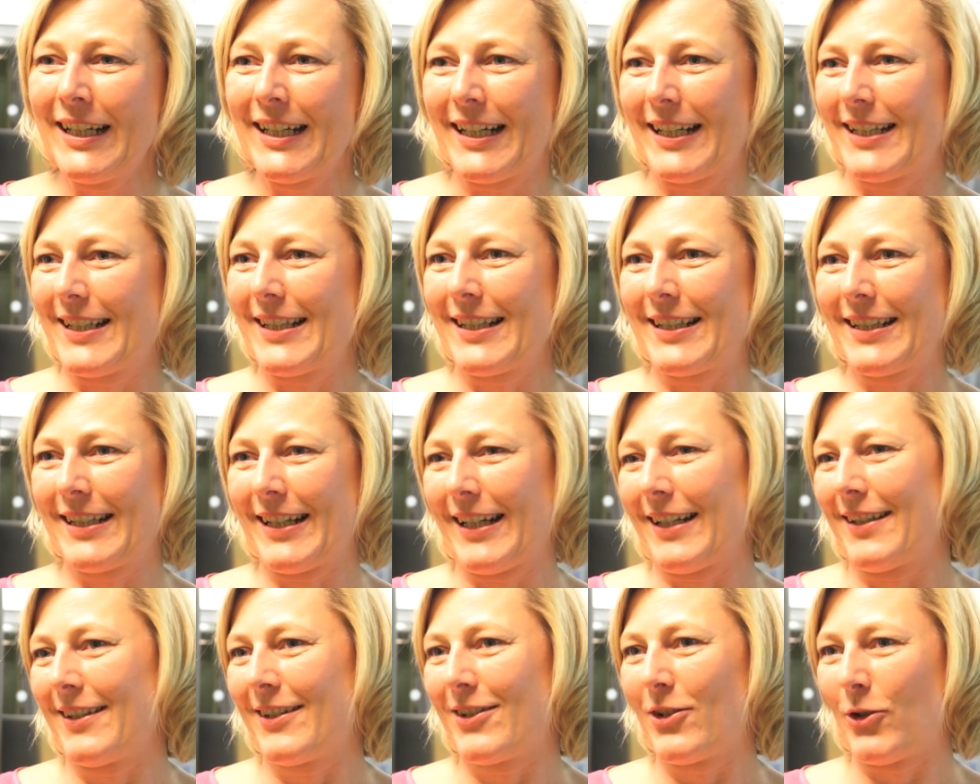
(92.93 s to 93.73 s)
Das ist ein
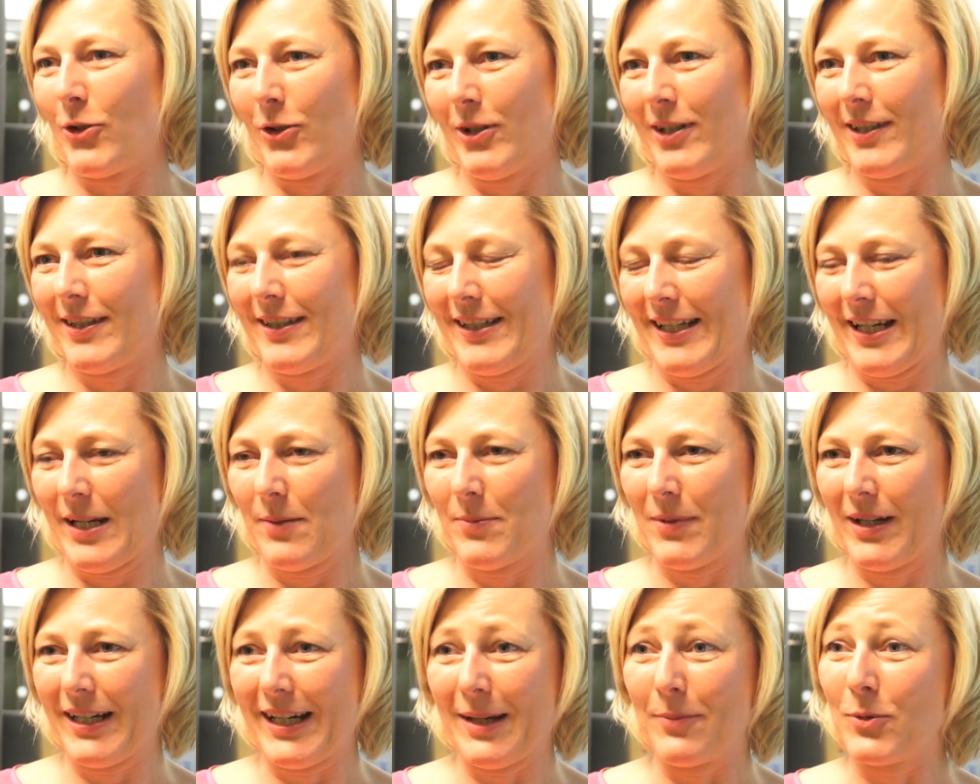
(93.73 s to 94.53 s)
ganz tolles
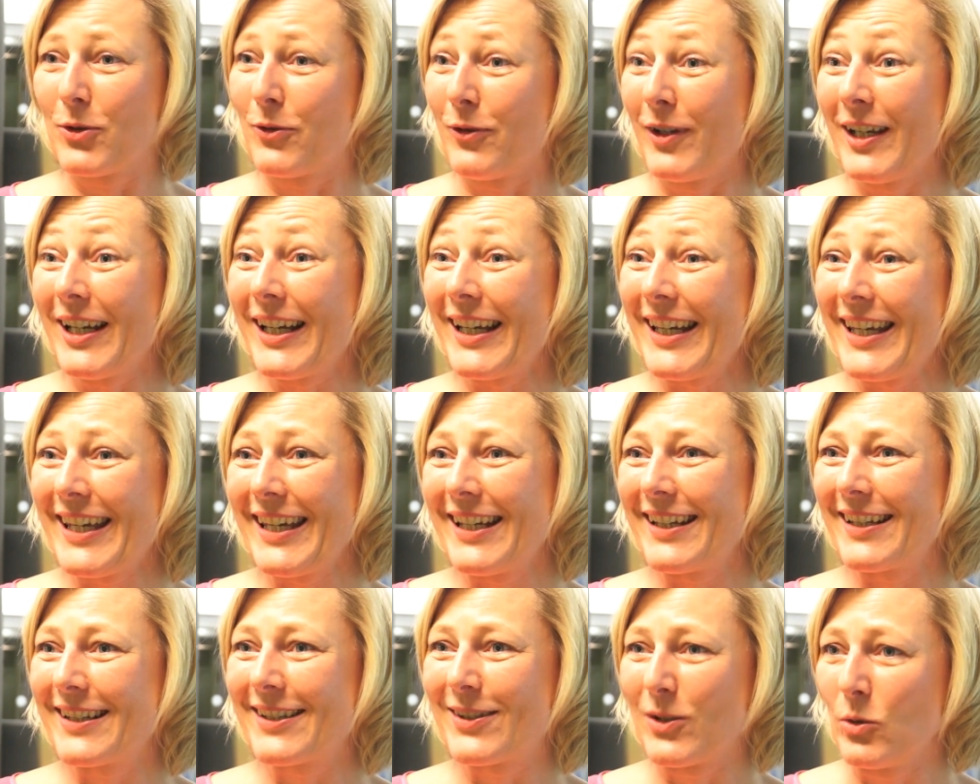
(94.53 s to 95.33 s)
Thema. Die Atmosphäre
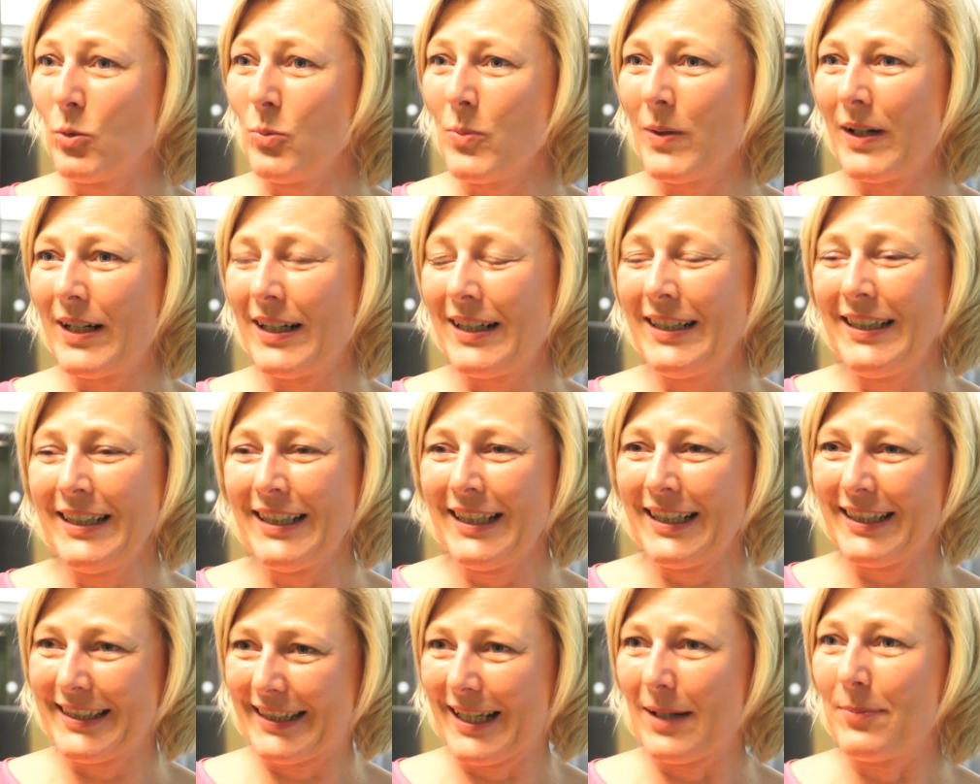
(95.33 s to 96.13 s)
hier ist super.
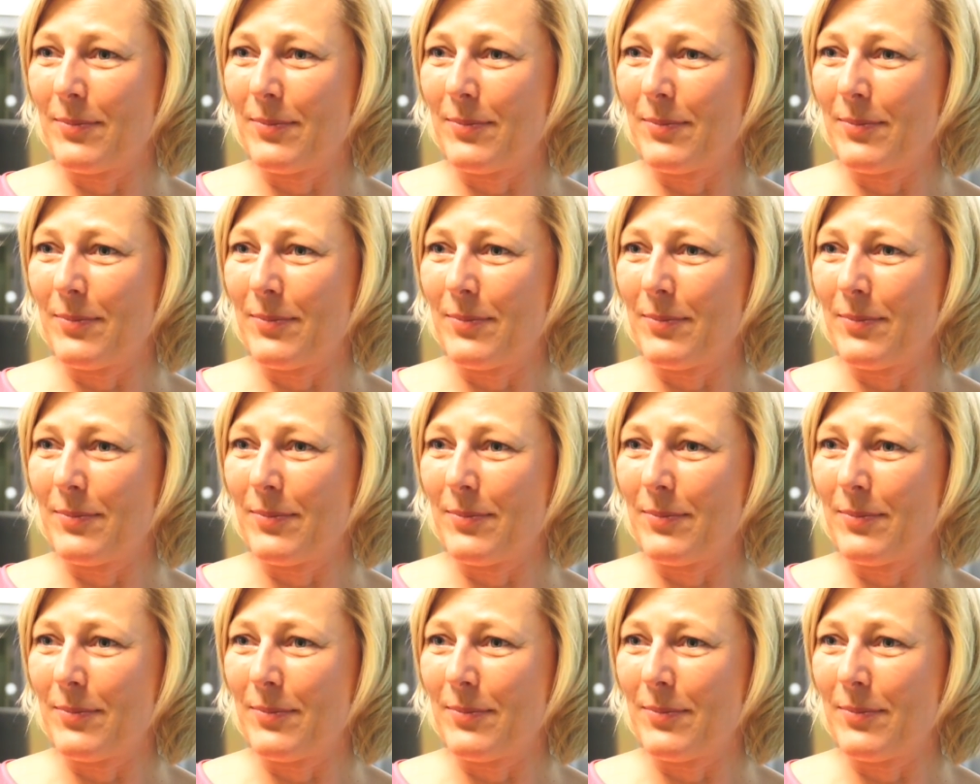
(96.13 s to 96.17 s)
Ich